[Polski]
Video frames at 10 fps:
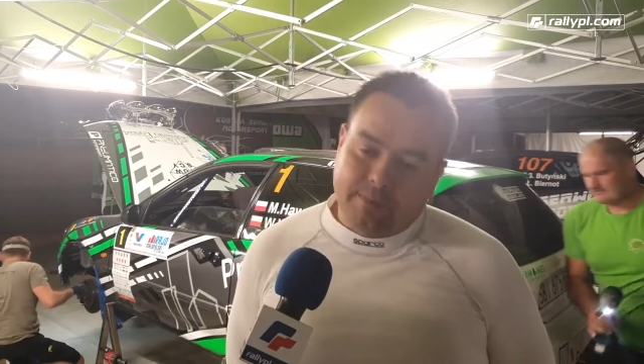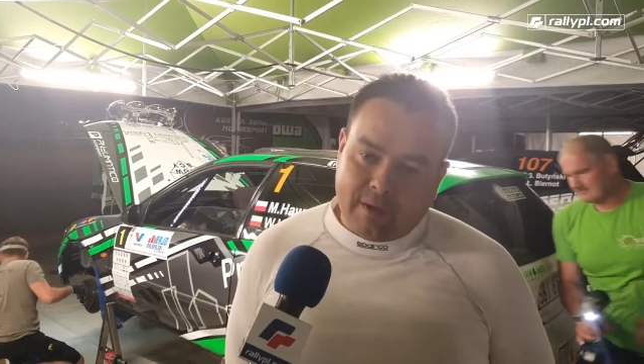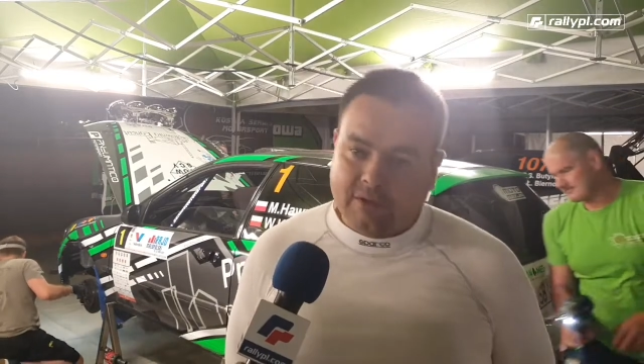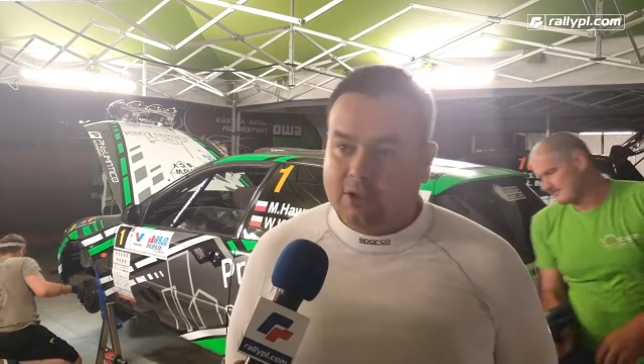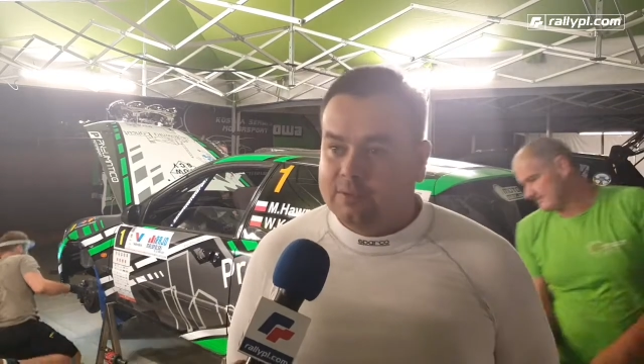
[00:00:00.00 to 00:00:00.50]
e,
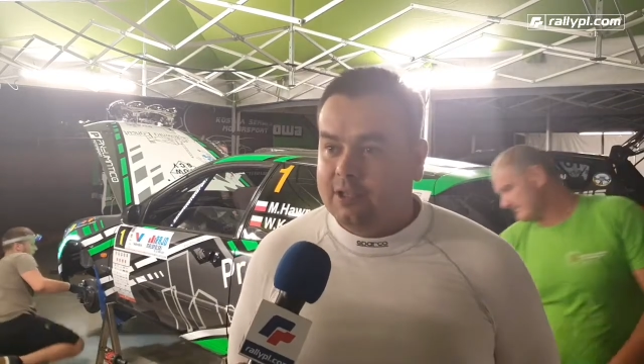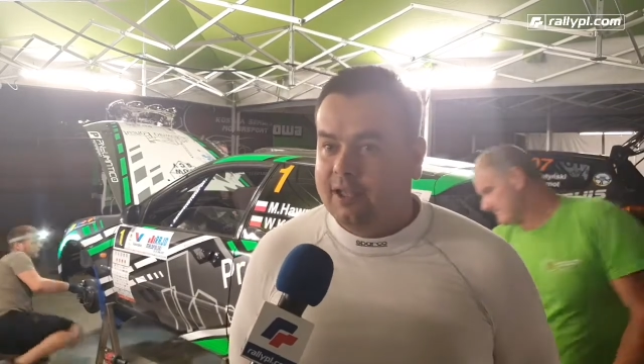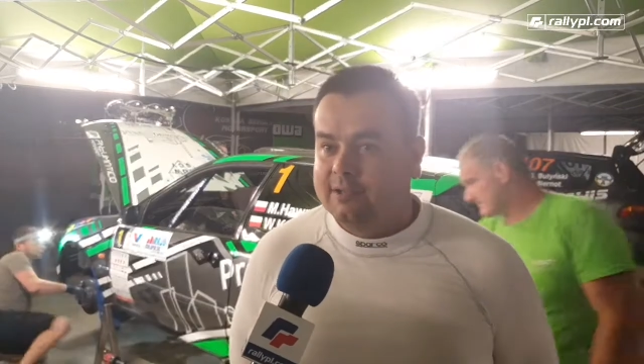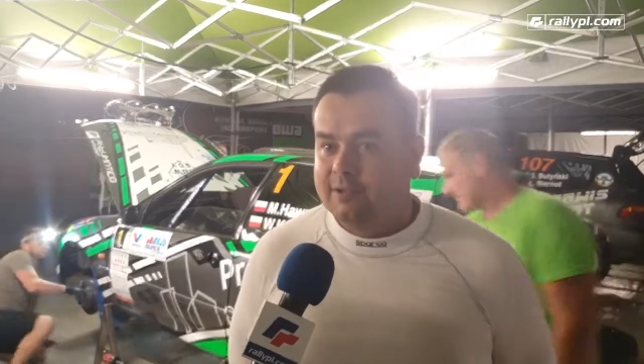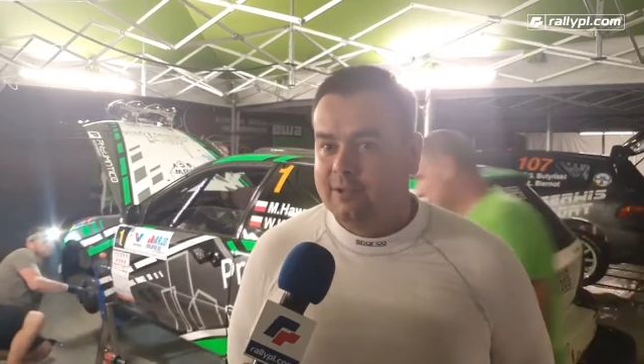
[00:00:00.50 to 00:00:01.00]
pierwszego
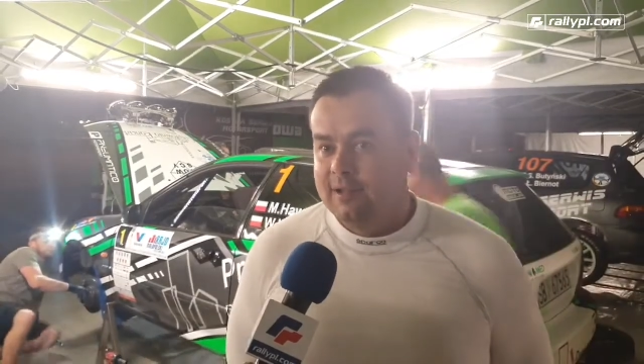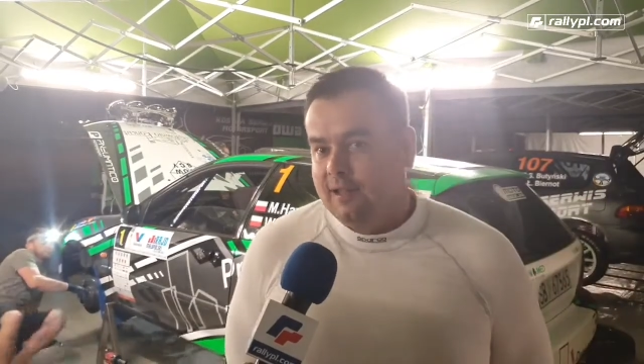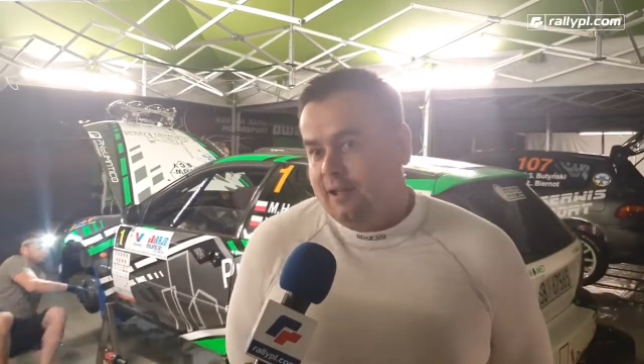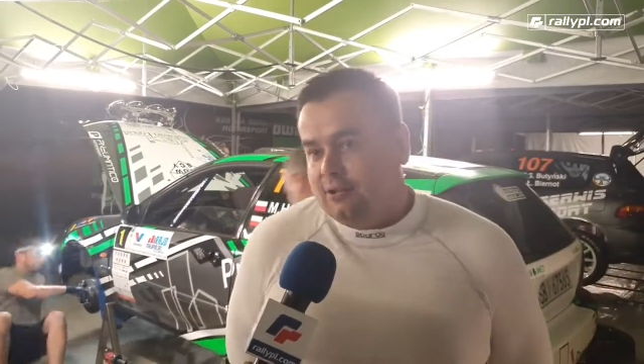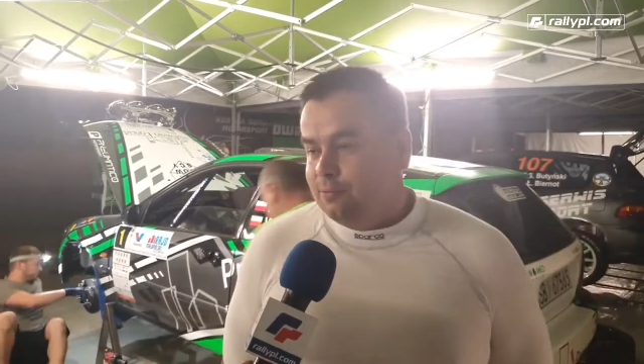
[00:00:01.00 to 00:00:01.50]
przejazdu.
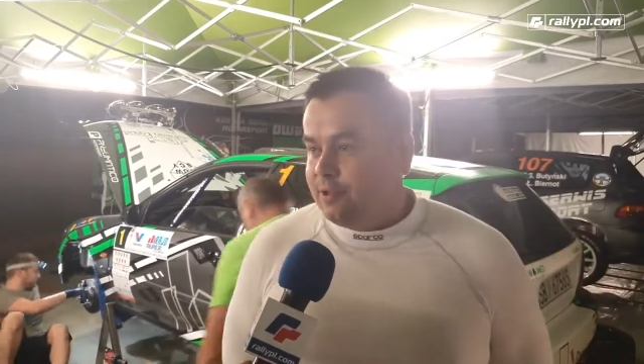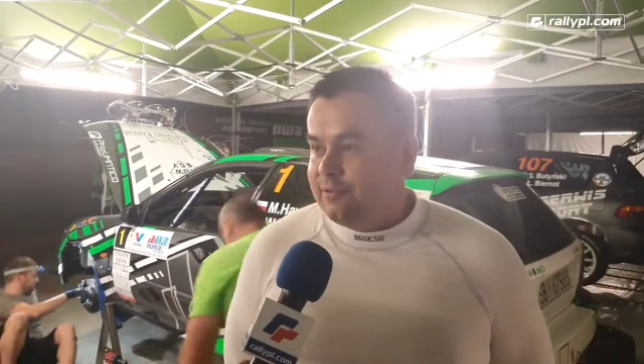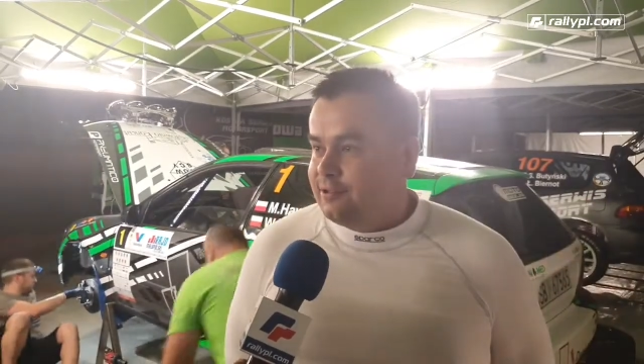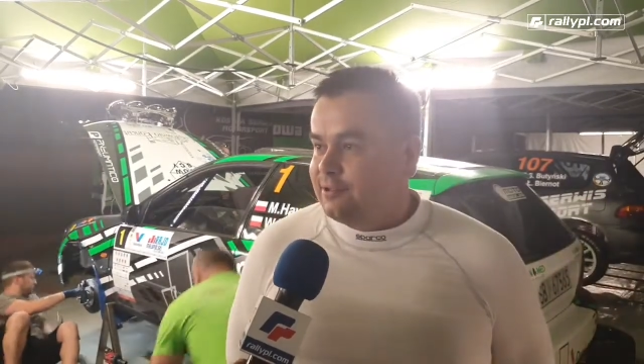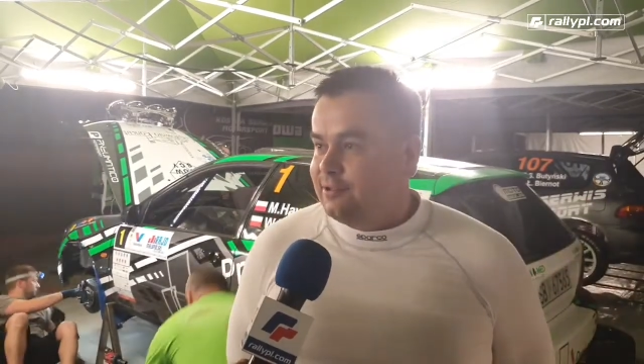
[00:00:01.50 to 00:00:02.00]

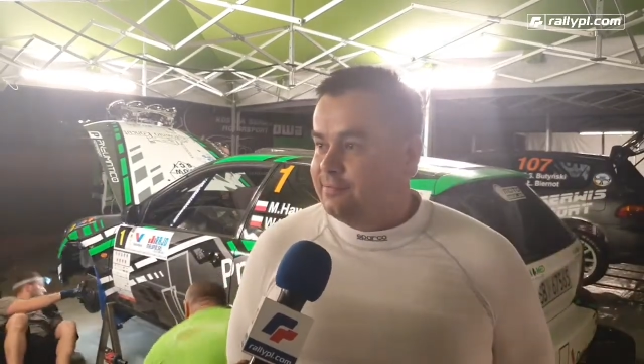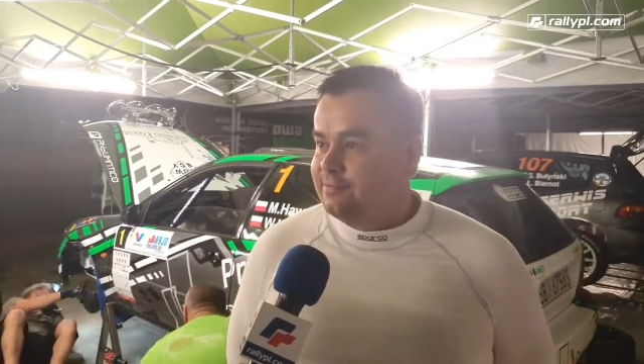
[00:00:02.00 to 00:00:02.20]
Super wszystko.